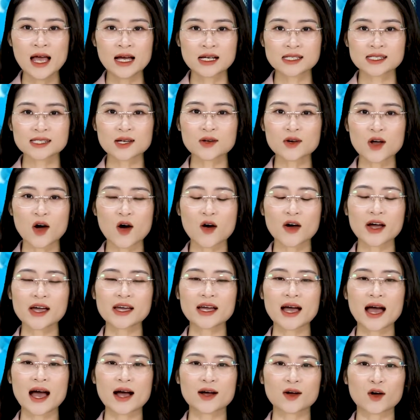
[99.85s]
Sau đó khách
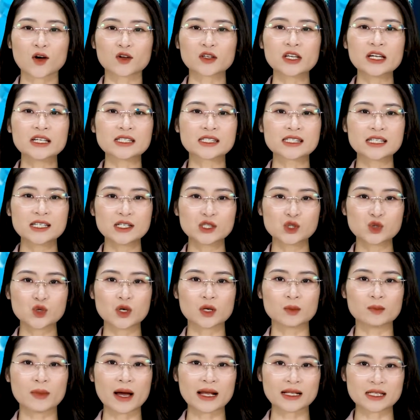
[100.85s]
hàng có thể di
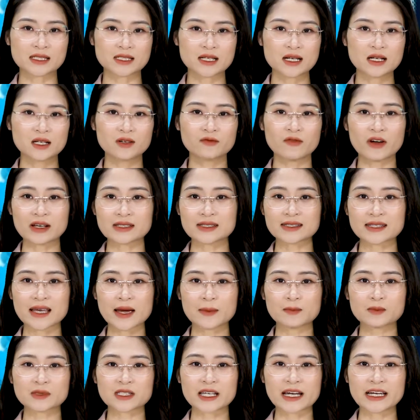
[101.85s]
chuyển bàn chân và
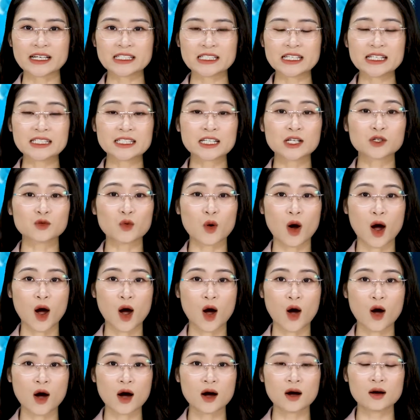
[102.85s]
xem giày trên chân của
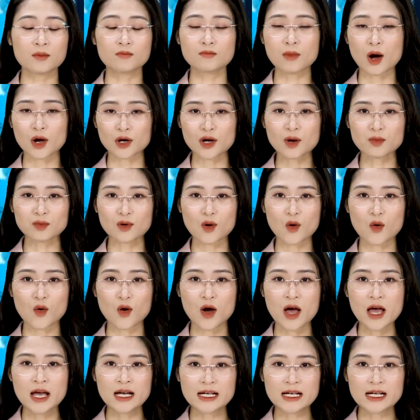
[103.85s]
họ ở mọi góc độ,